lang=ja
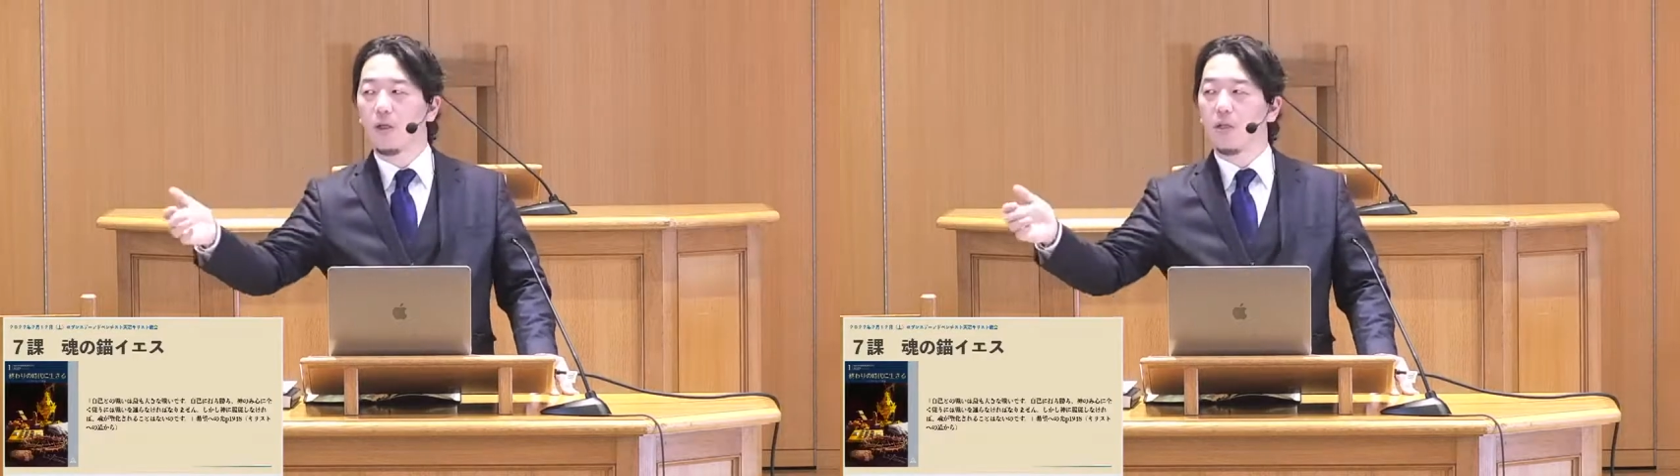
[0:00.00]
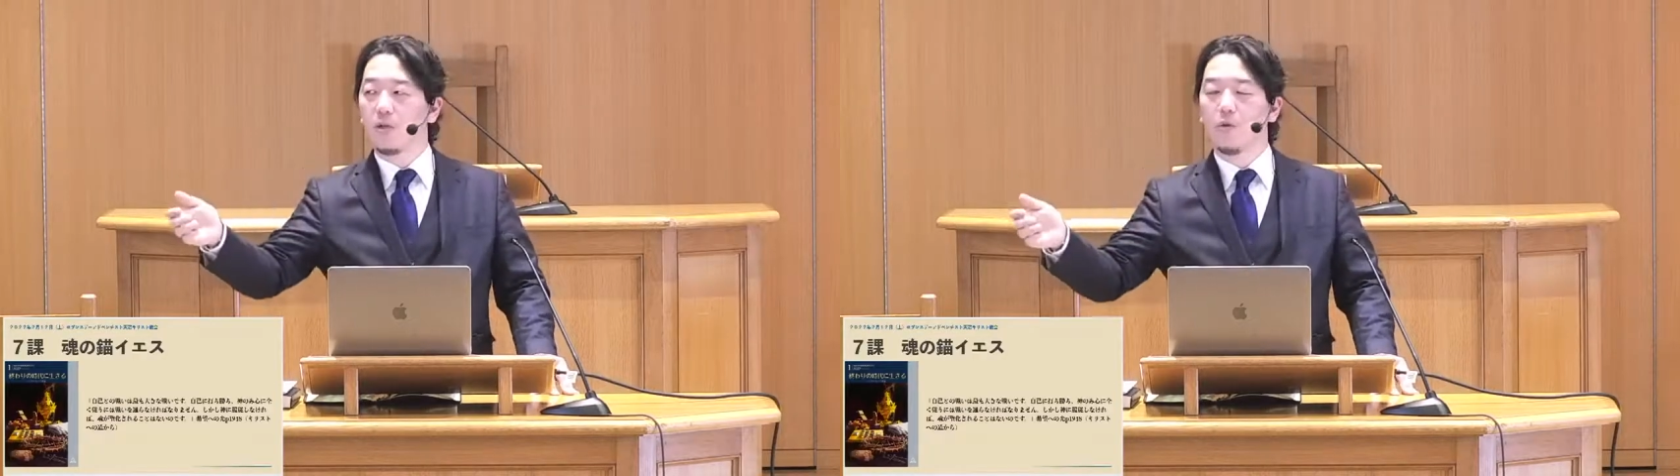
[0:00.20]

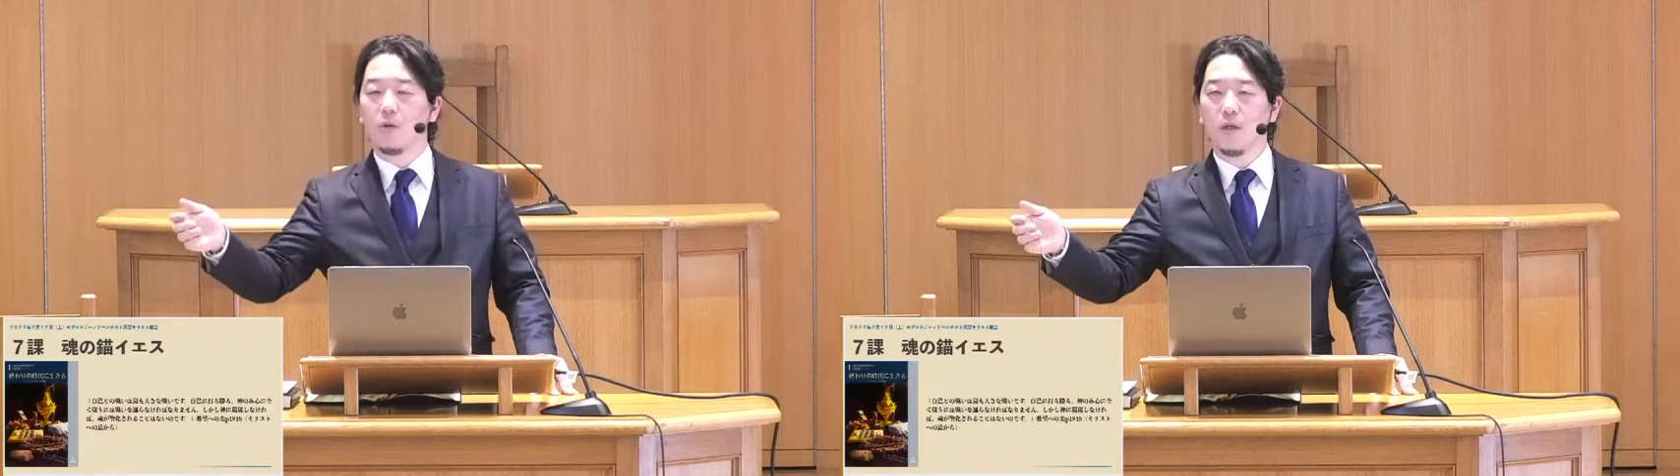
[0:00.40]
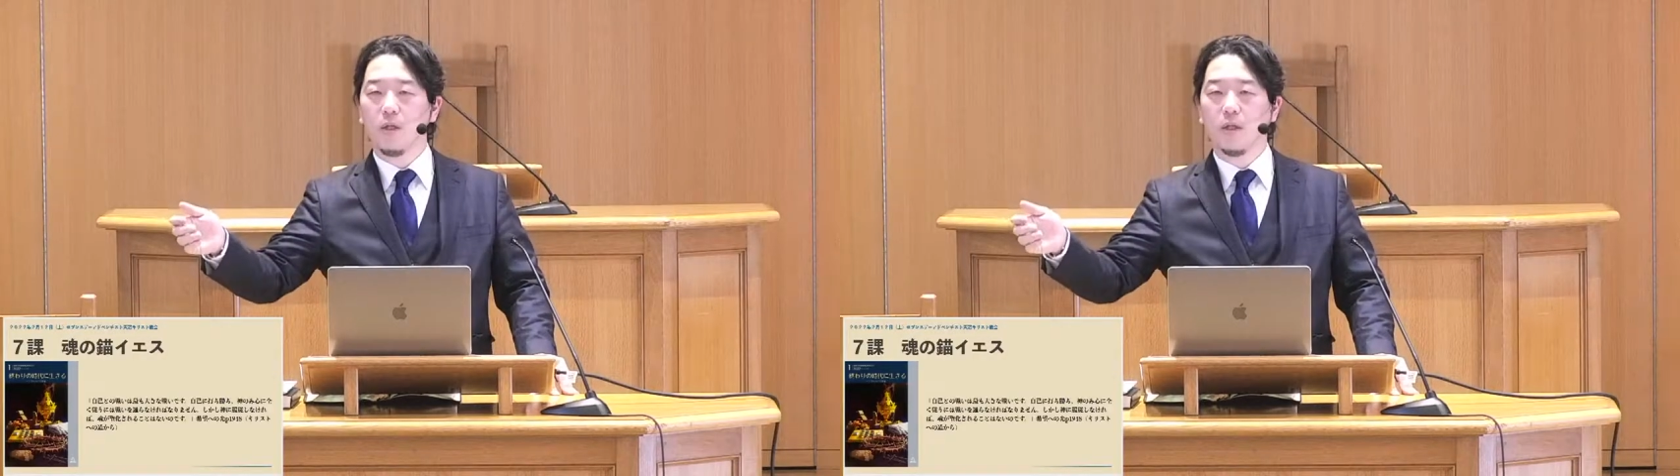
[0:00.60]
そこ
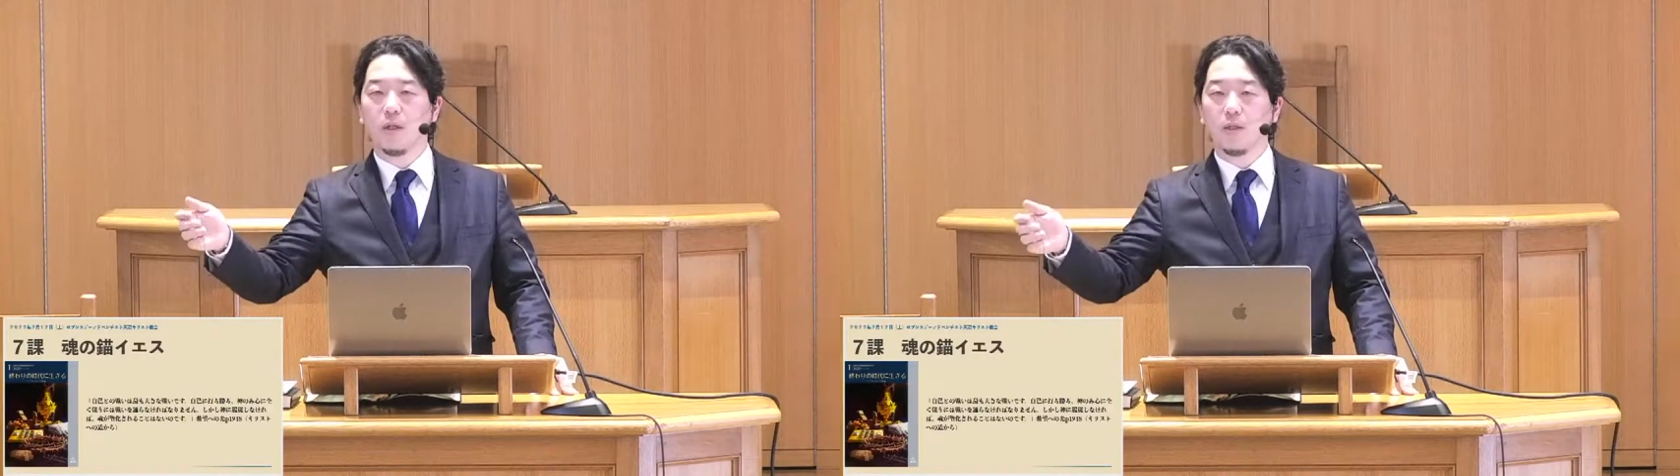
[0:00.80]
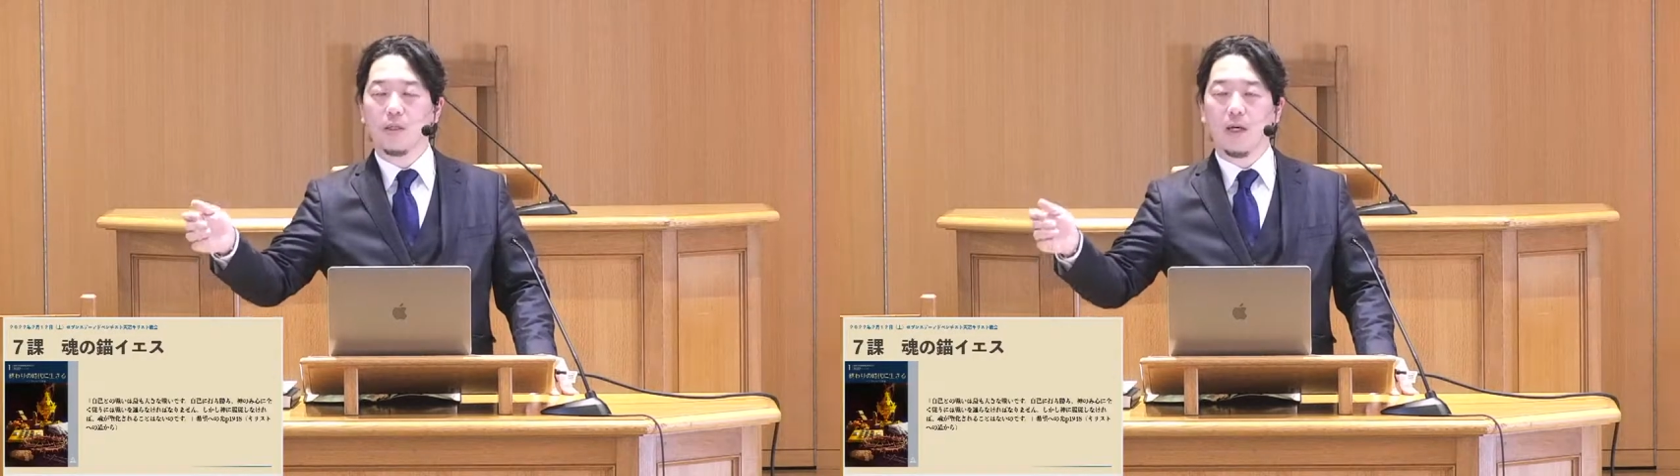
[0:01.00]
に
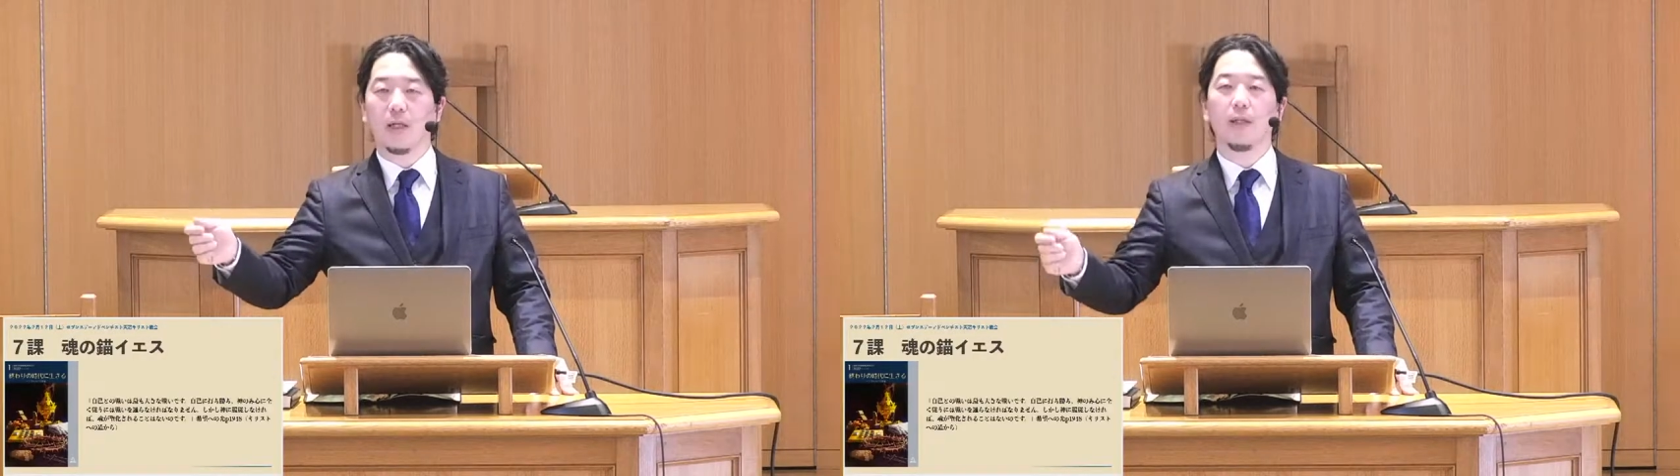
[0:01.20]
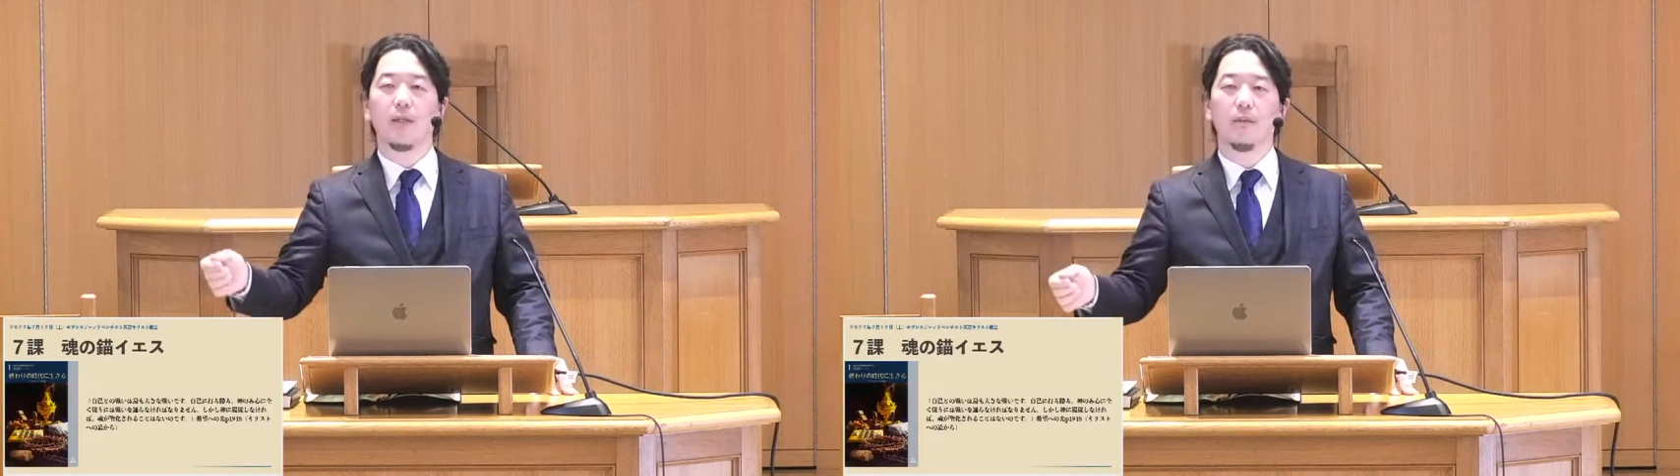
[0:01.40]
つな
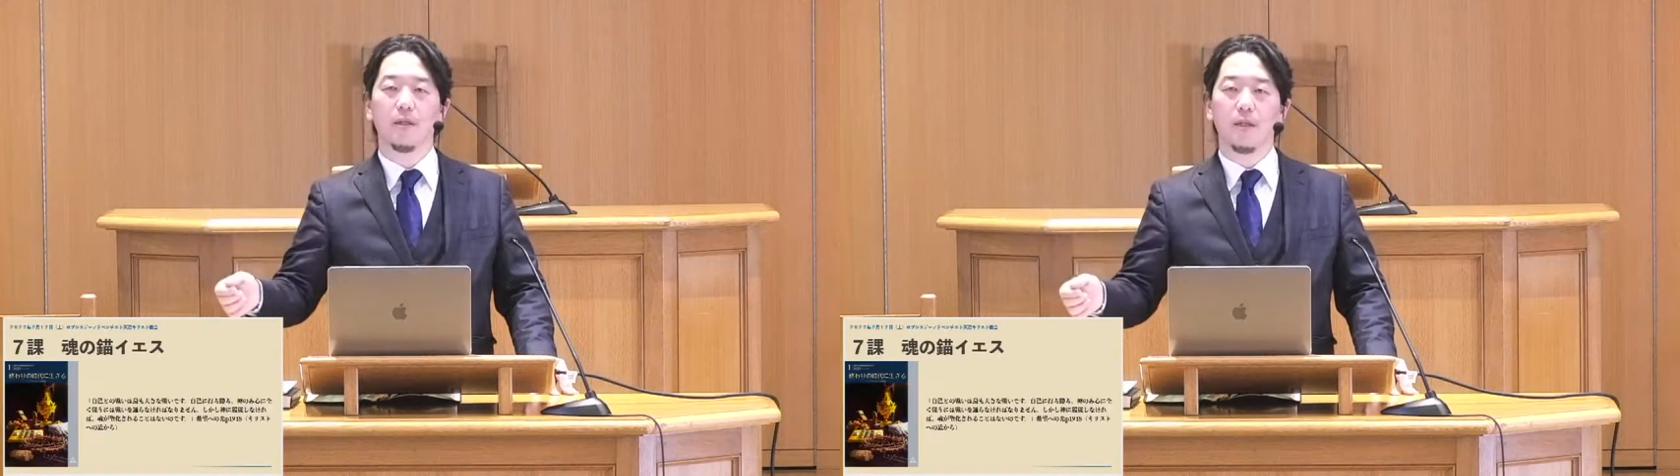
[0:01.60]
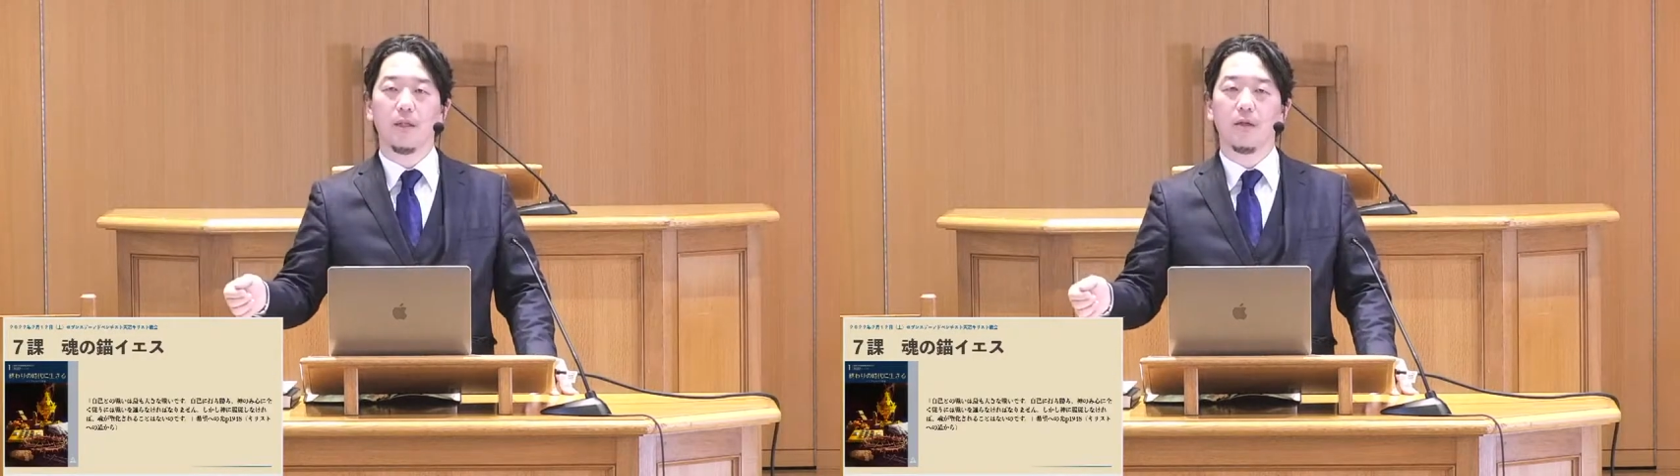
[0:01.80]
がっていま
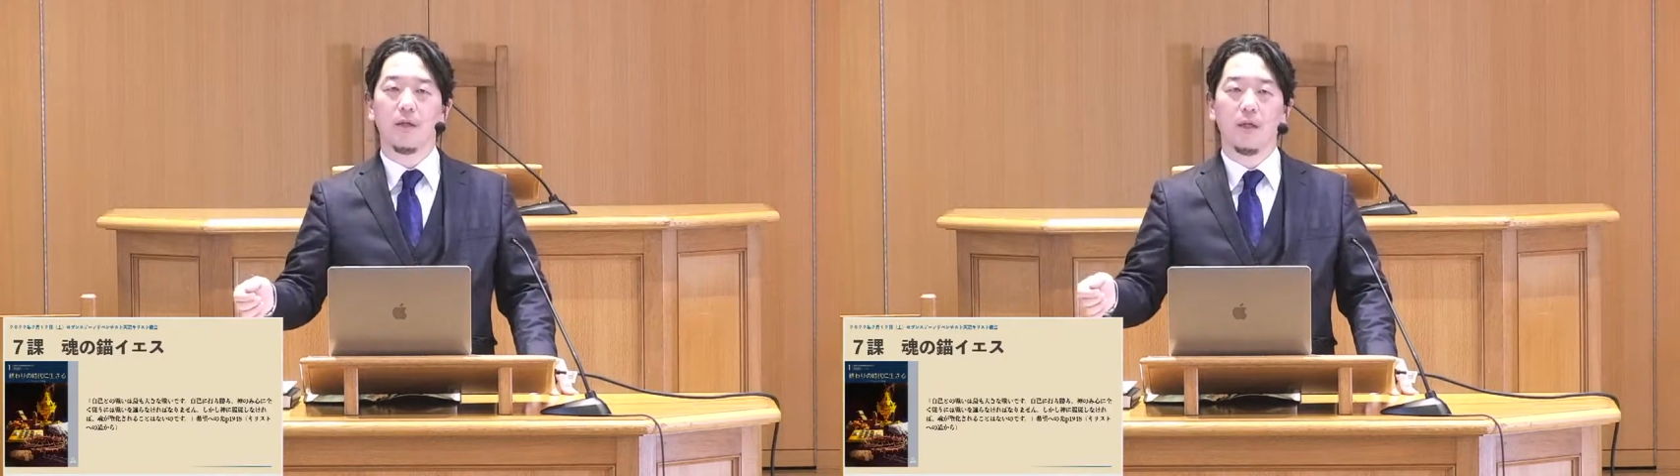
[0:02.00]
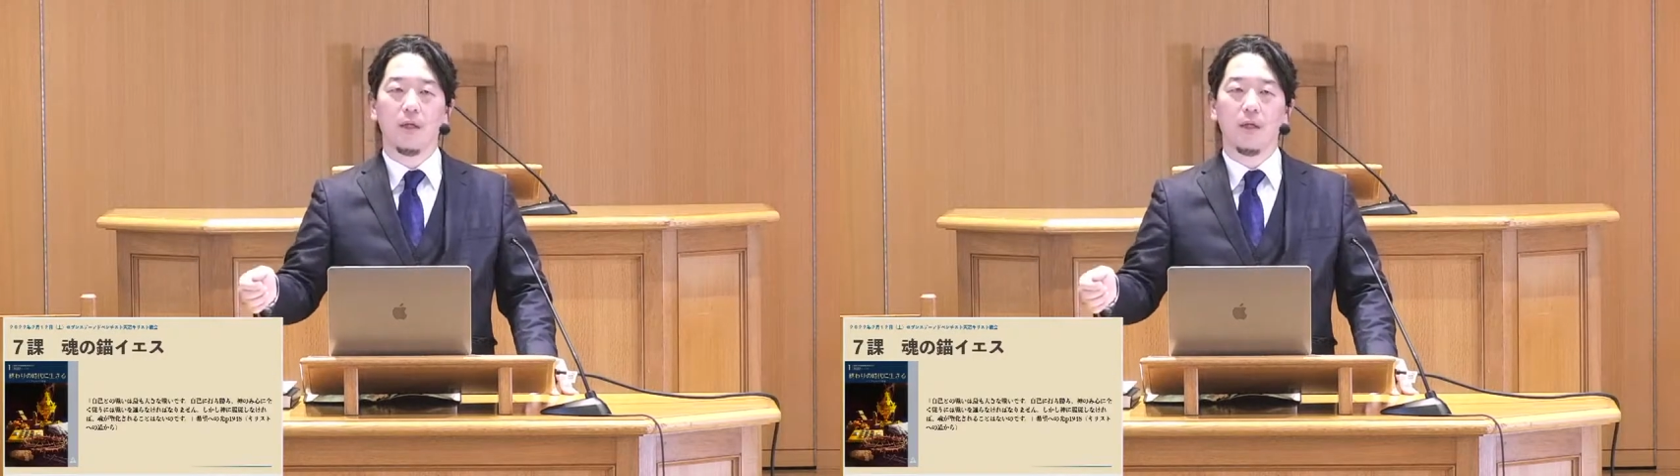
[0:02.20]
すねと